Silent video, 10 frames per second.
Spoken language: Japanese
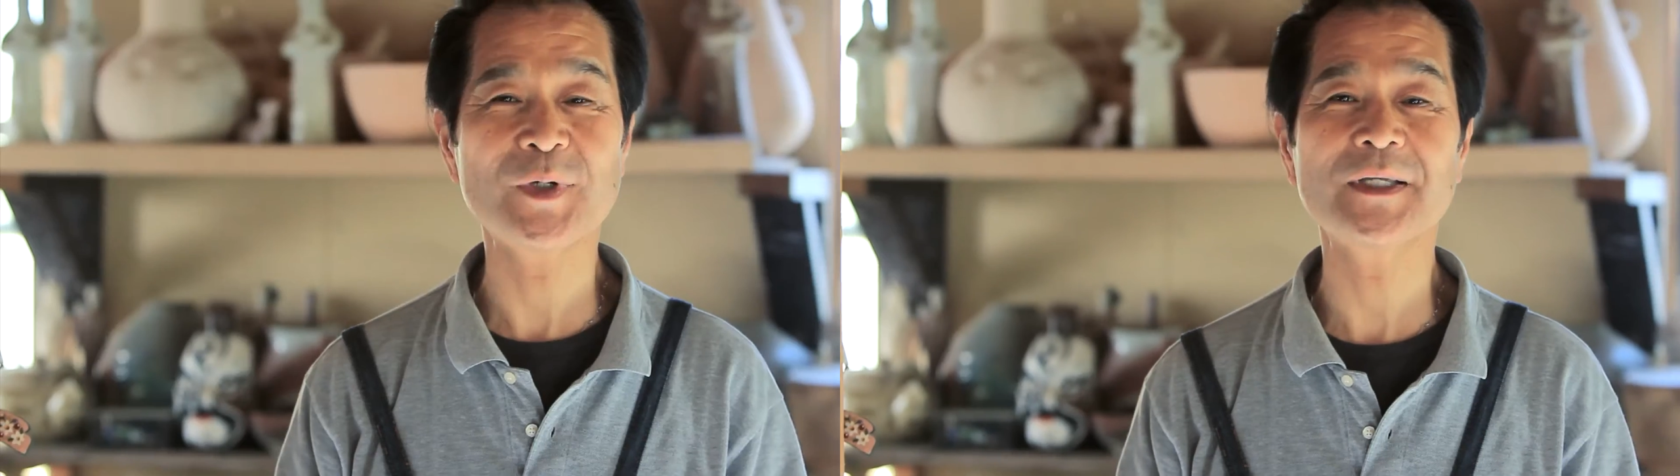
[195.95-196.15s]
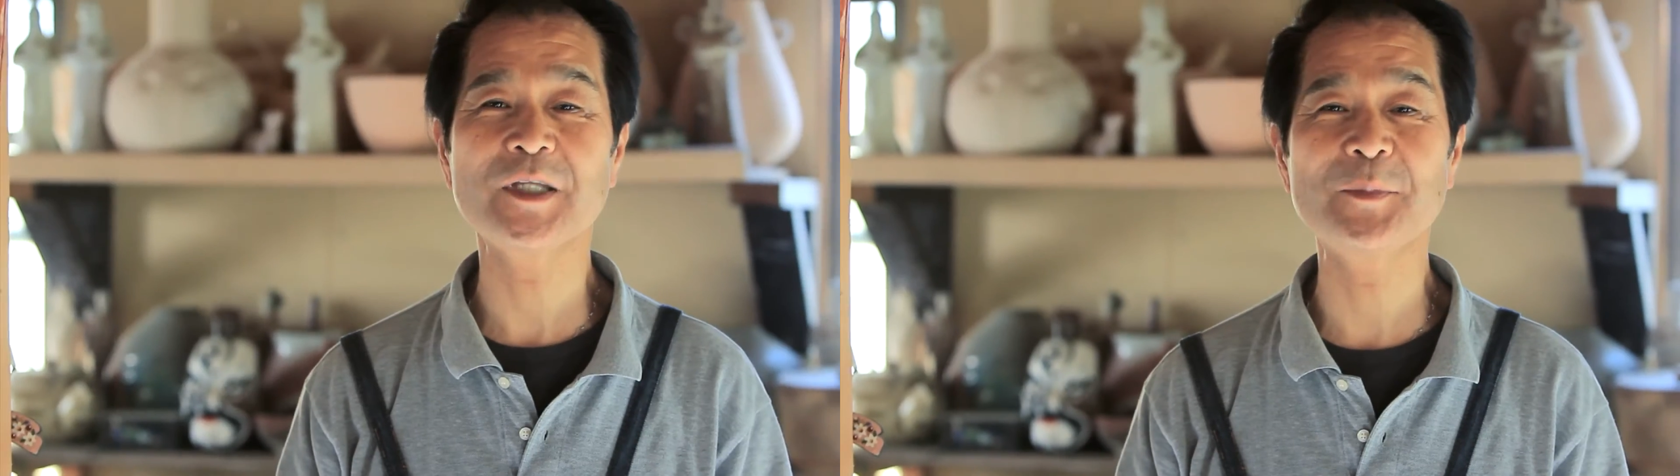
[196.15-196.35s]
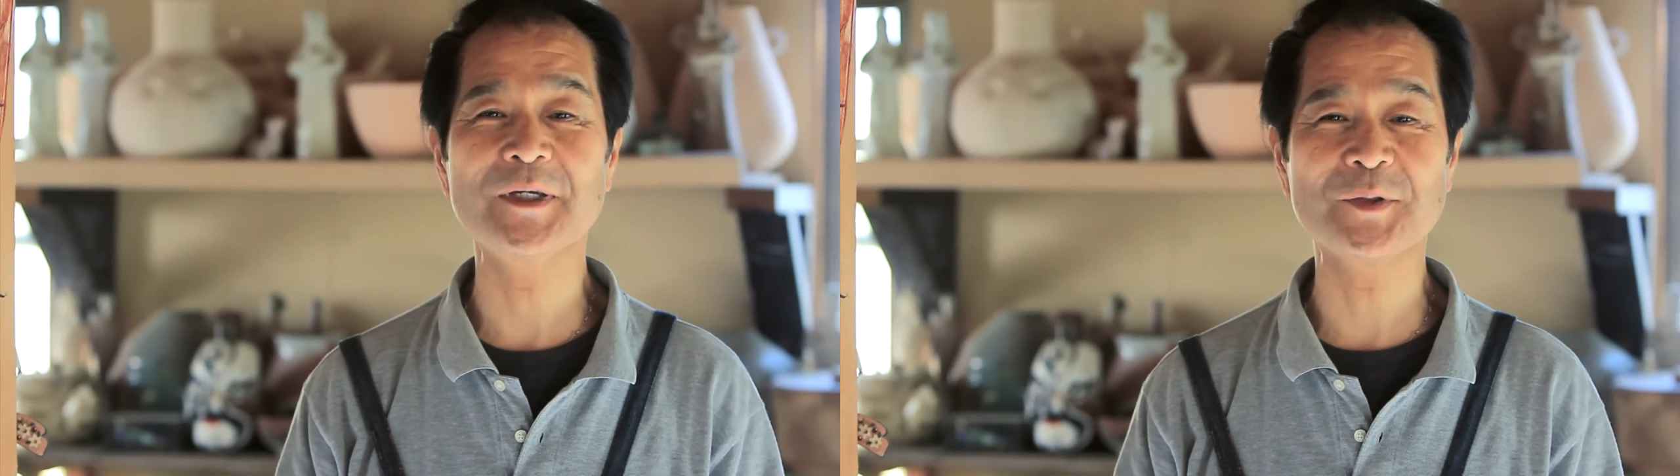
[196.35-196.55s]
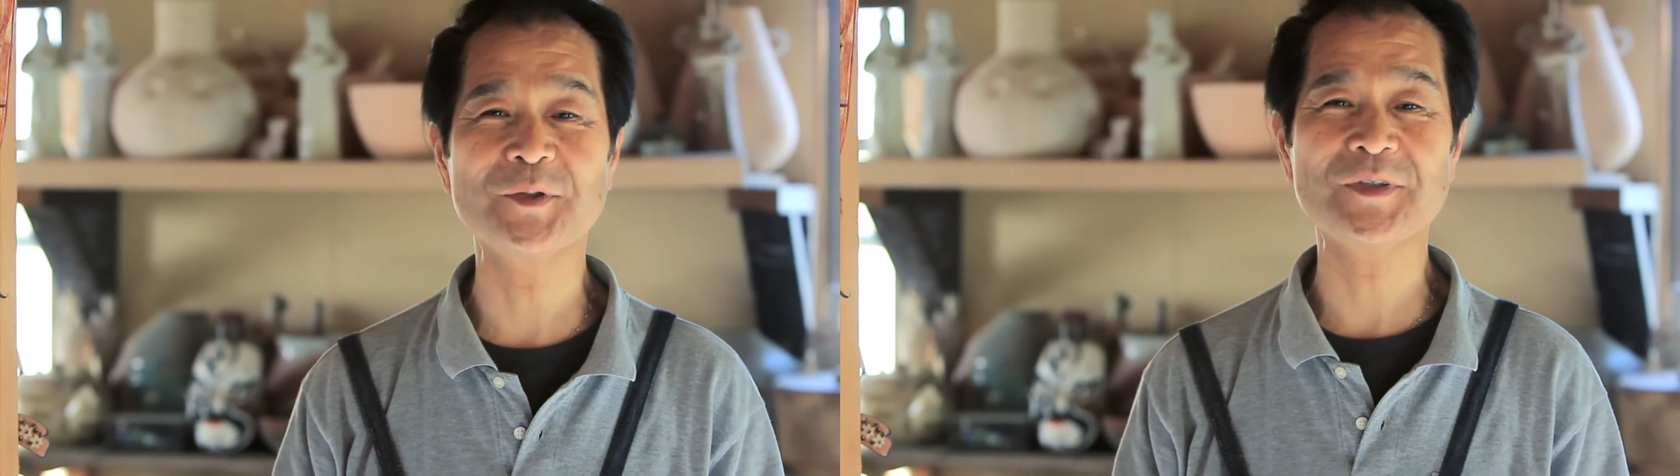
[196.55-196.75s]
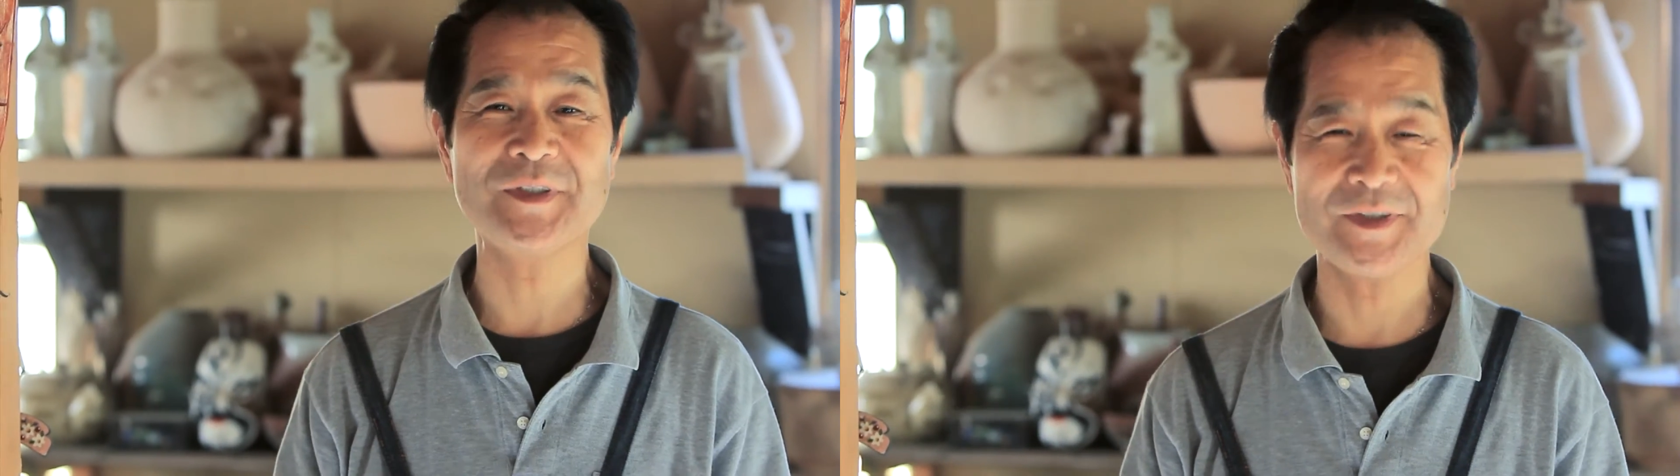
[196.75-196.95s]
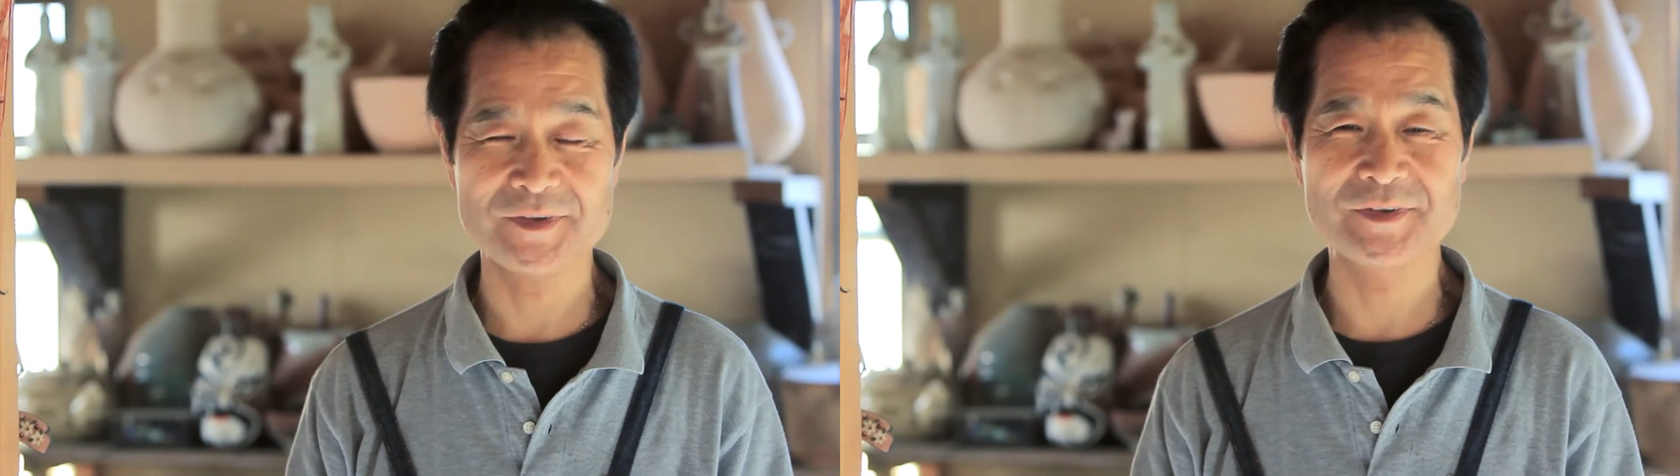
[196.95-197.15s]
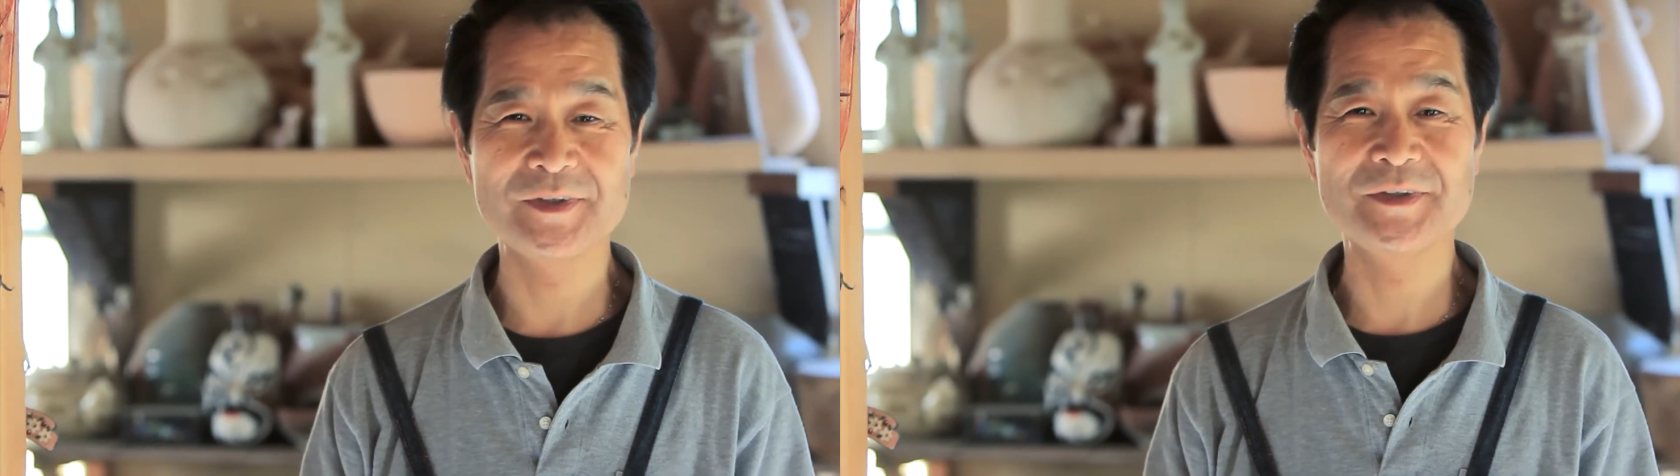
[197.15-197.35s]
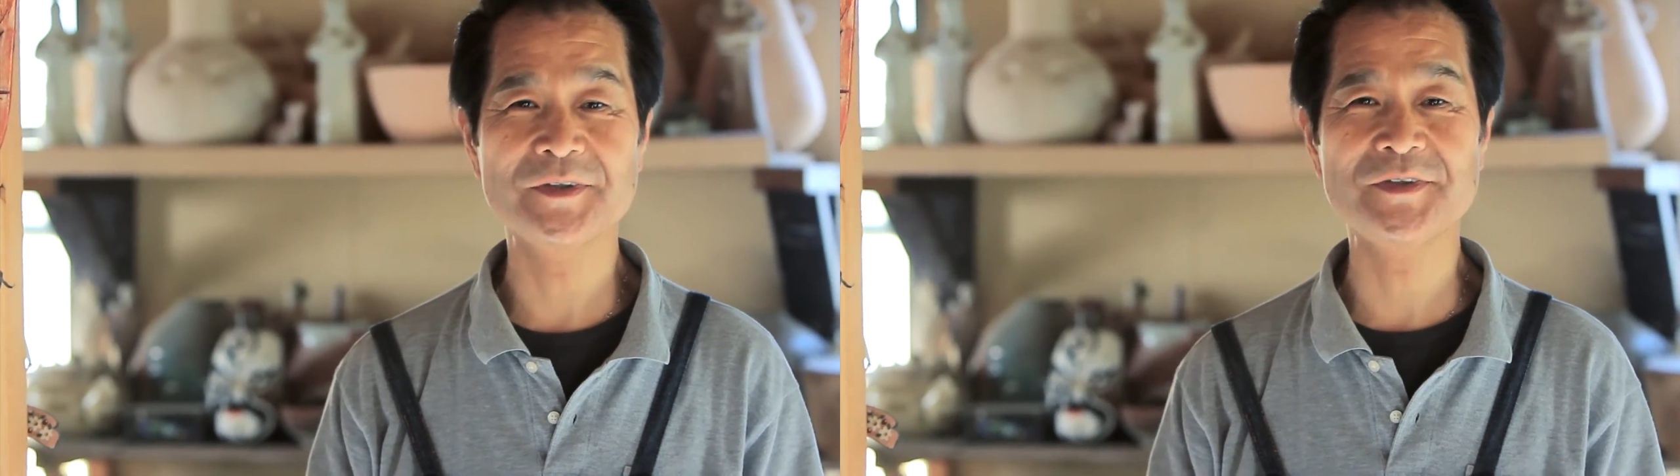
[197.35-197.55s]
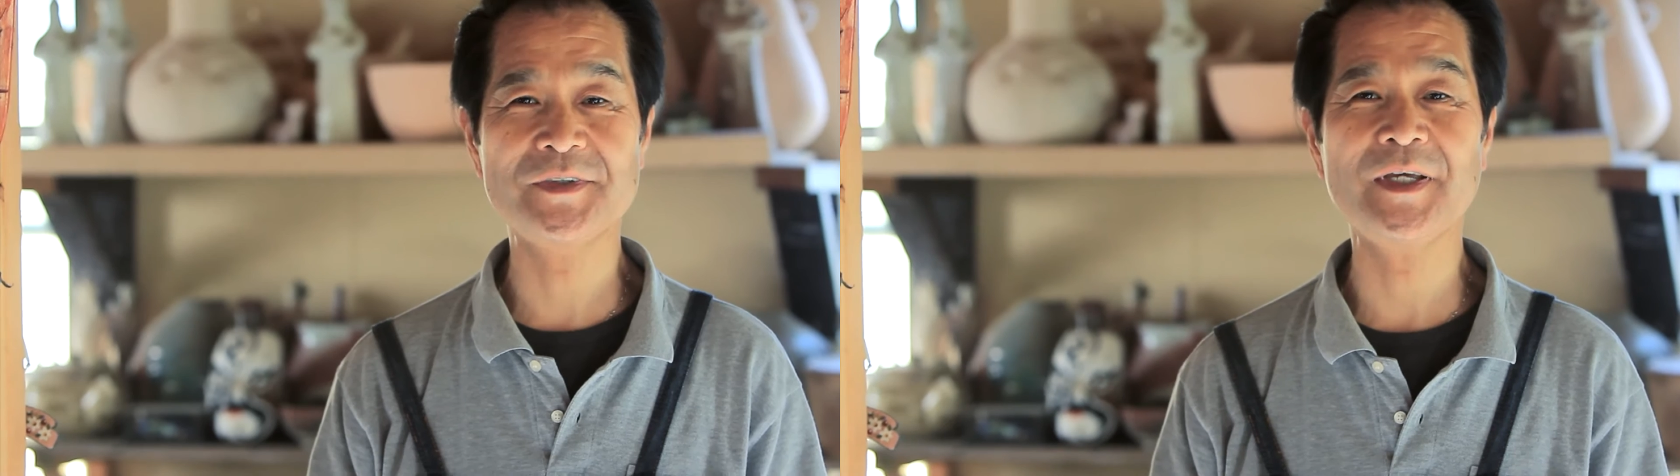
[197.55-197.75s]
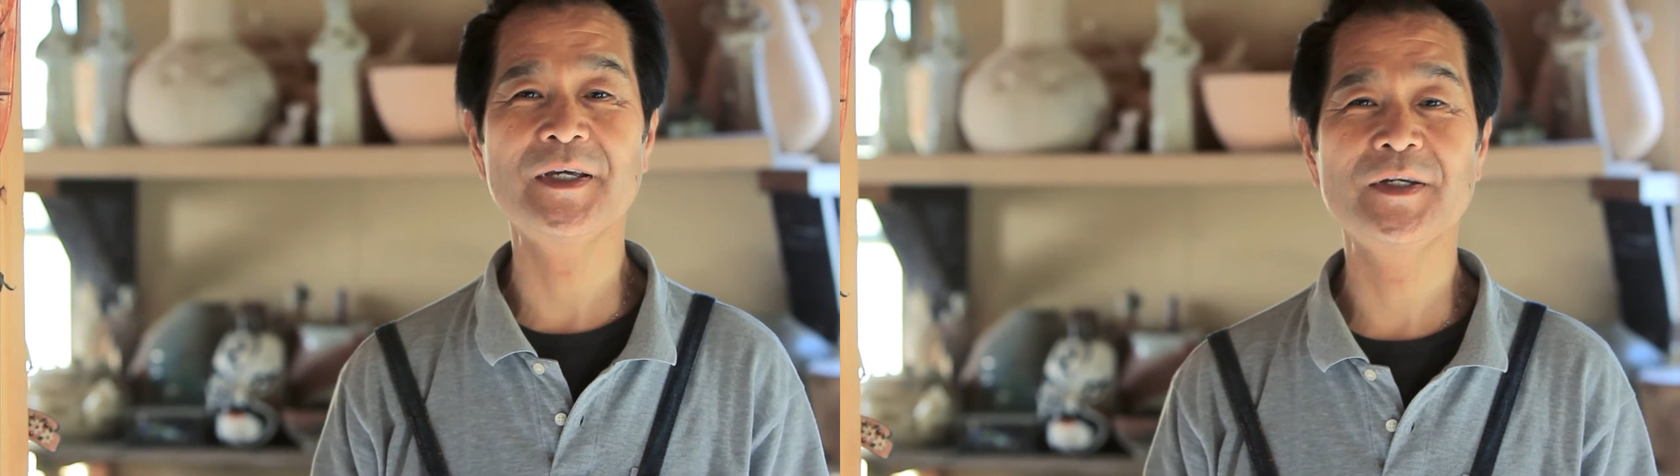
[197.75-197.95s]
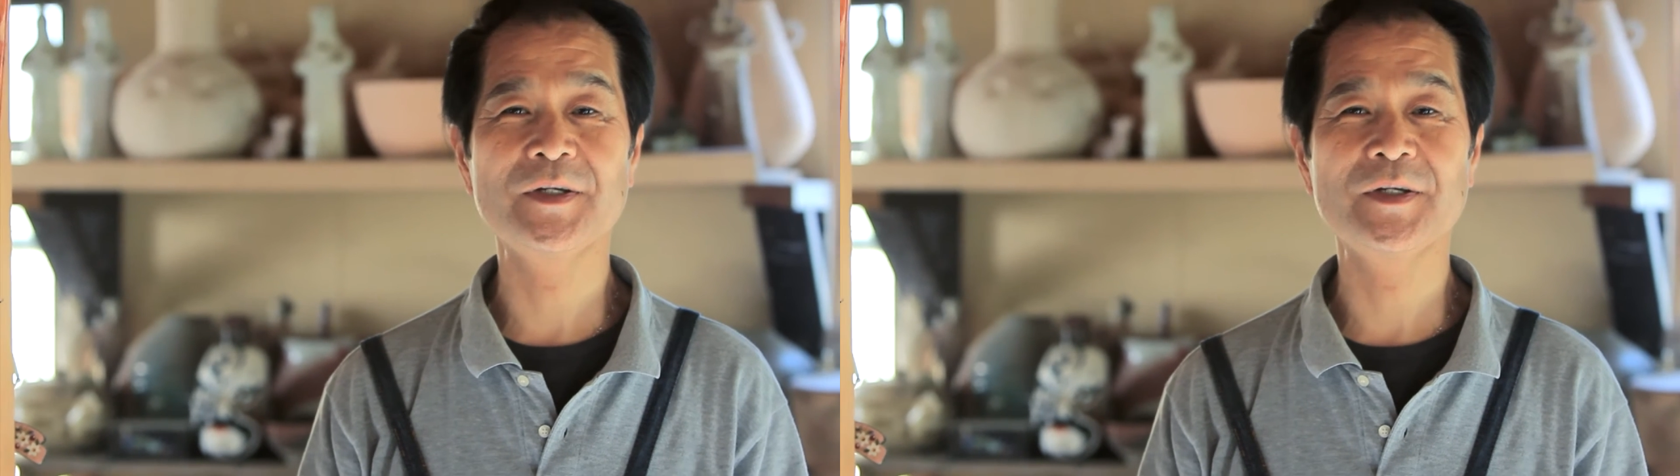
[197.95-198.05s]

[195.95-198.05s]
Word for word: は玉谷光生ですそして